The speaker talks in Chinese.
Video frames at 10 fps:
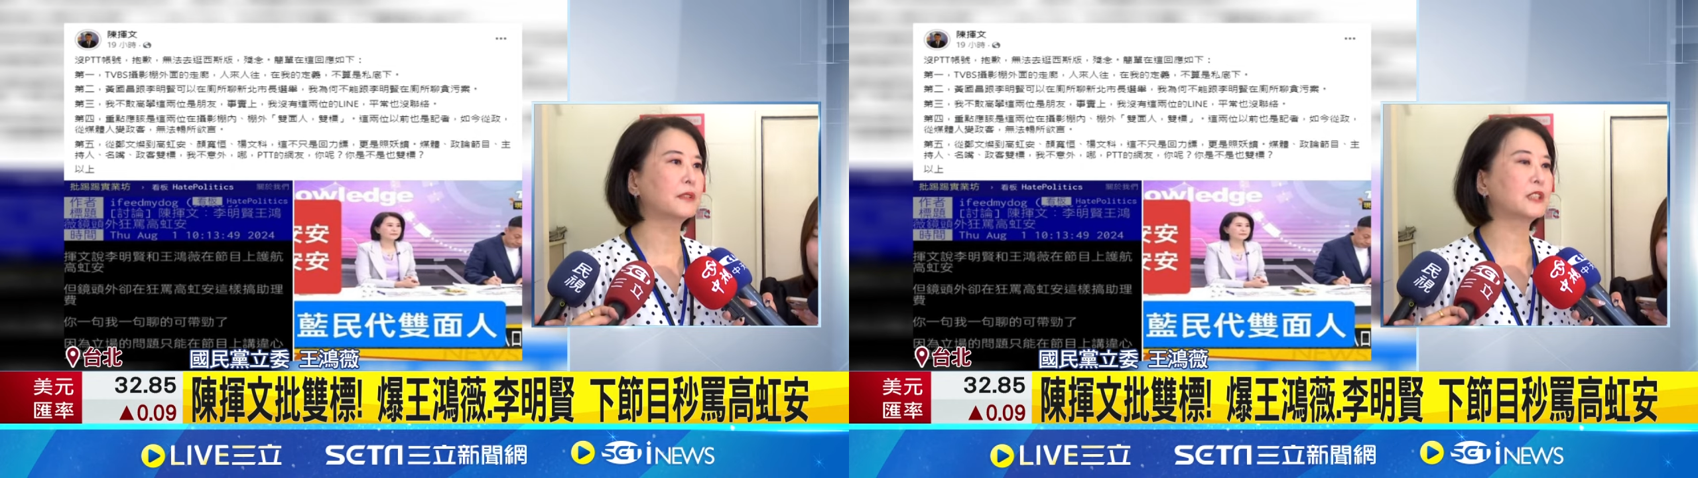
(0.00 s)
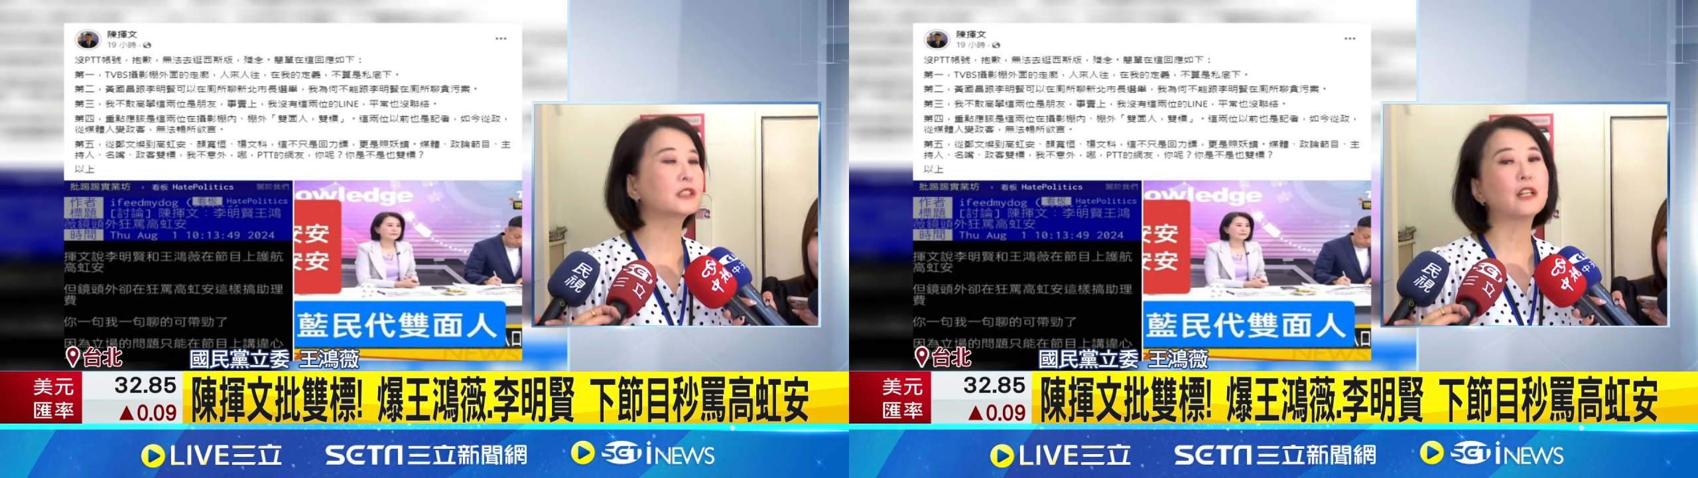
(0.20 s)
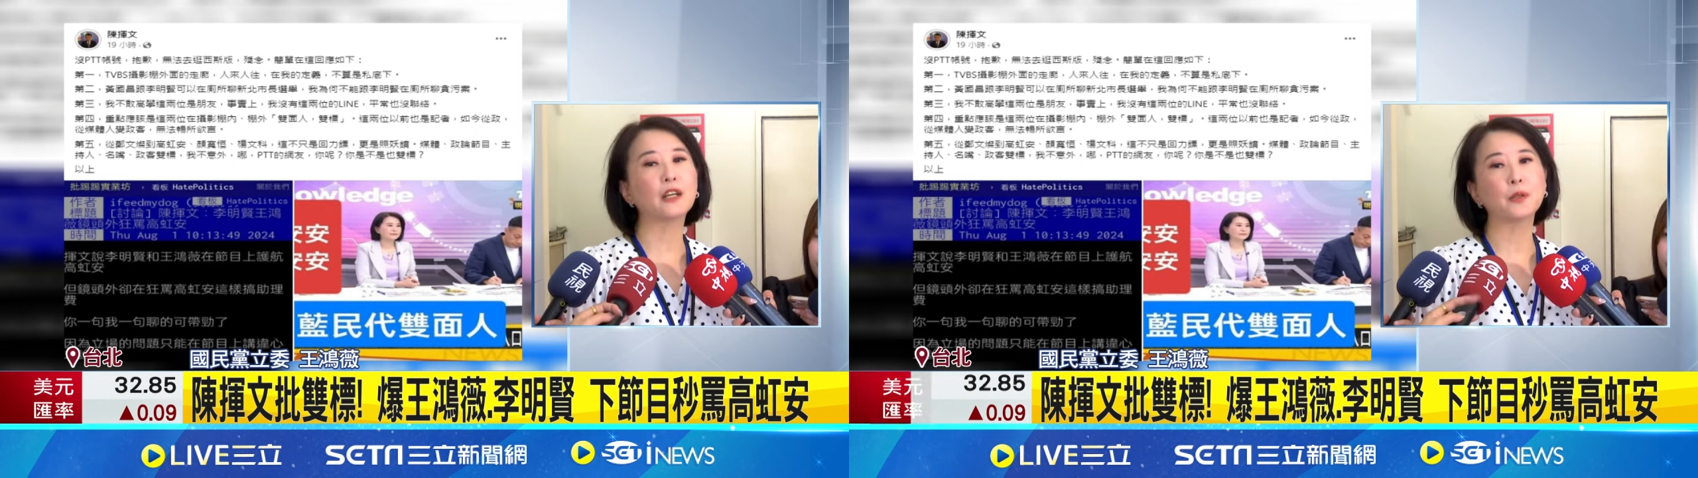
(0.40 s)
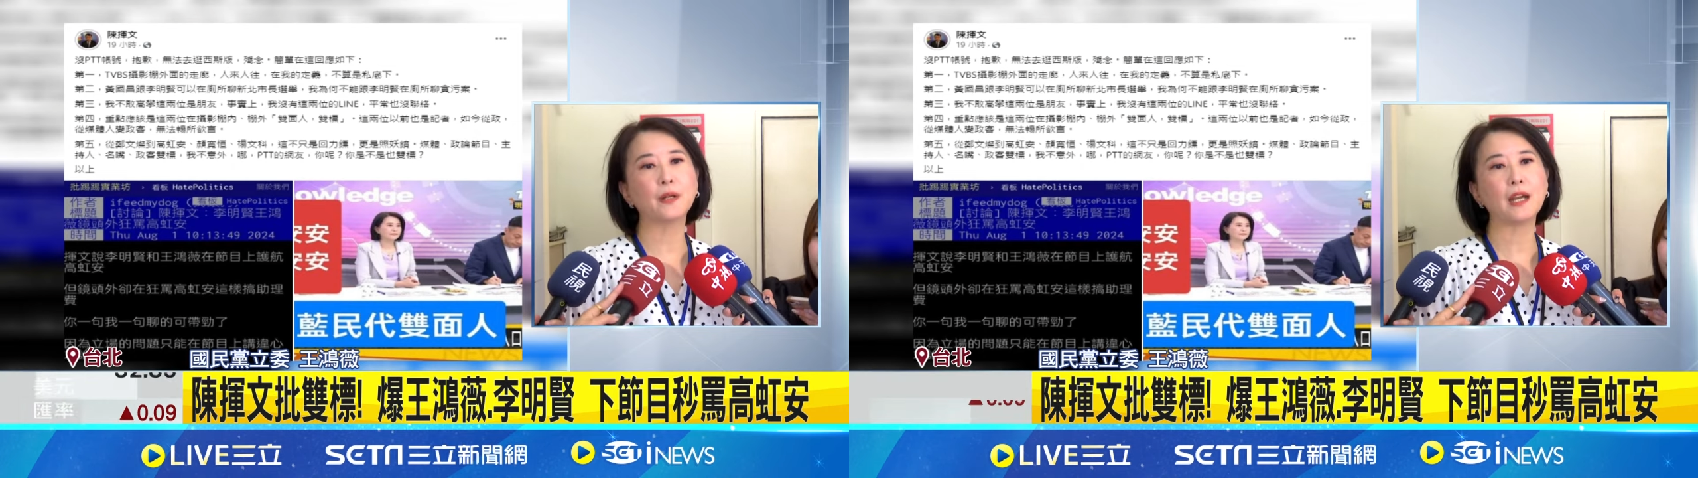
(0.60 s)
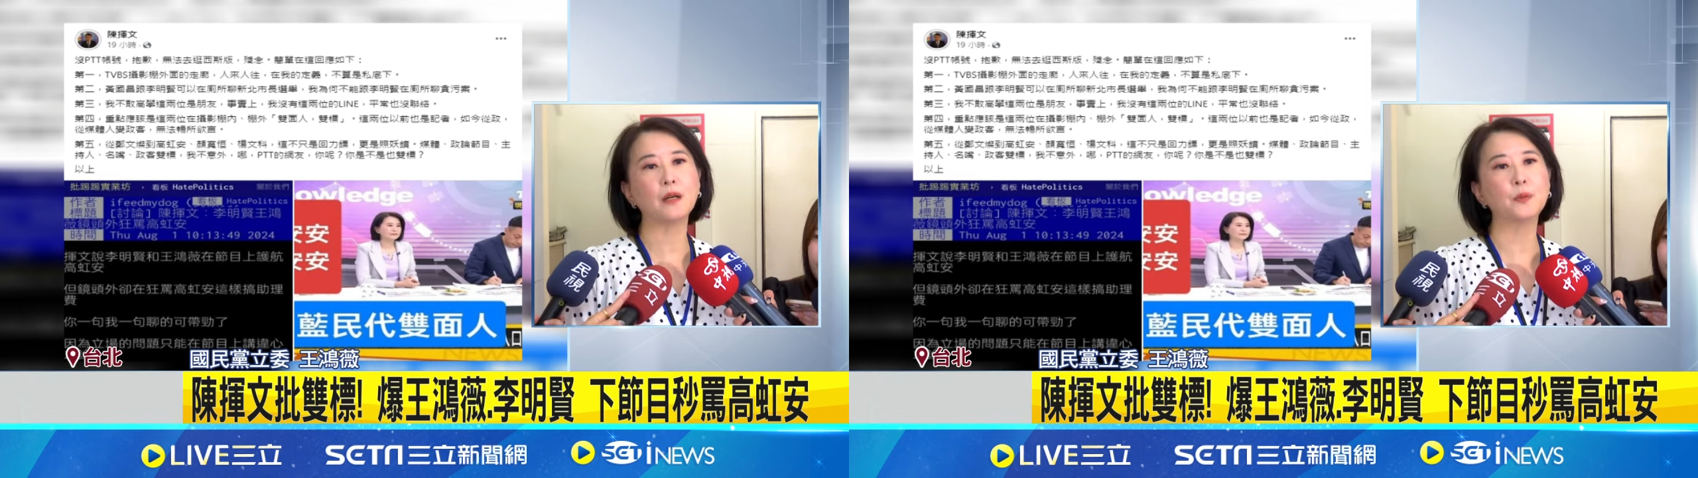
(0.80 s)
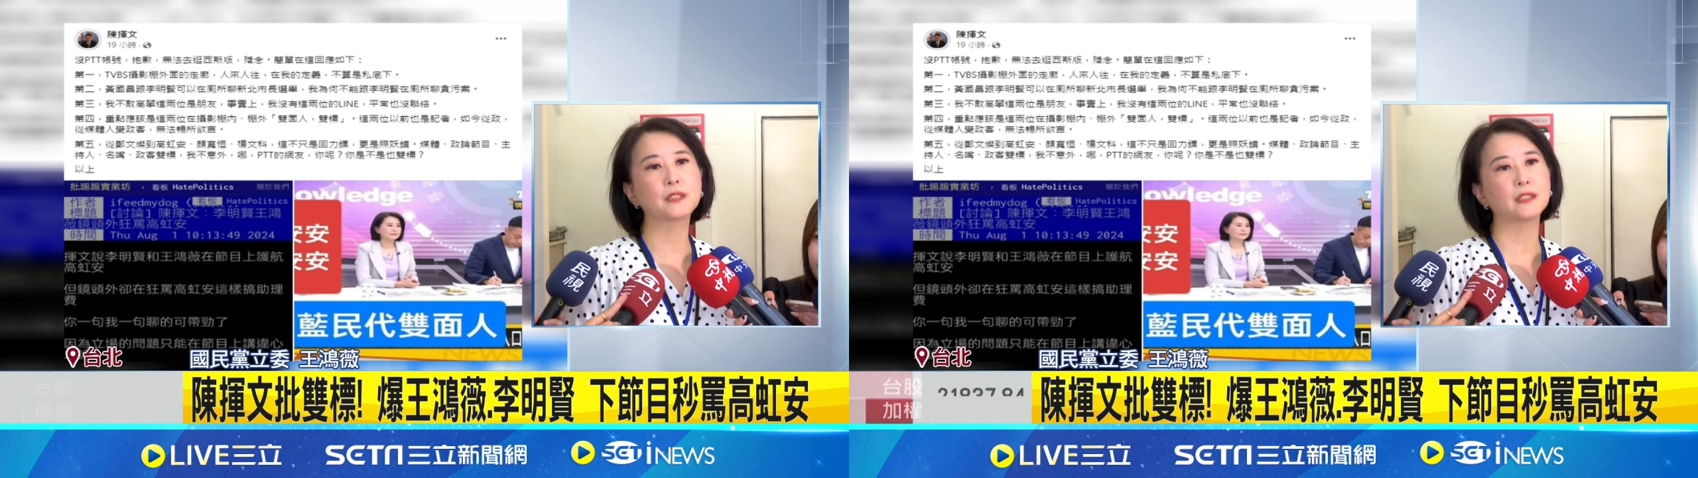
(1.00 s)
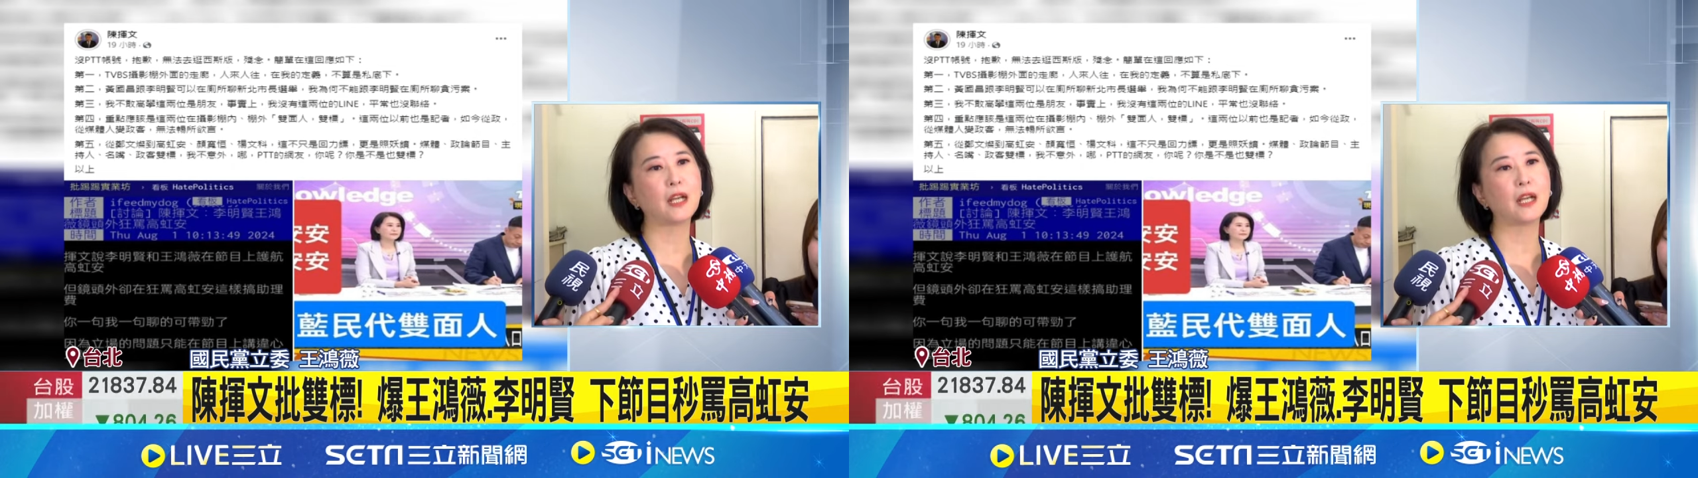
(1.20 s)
制造流量或制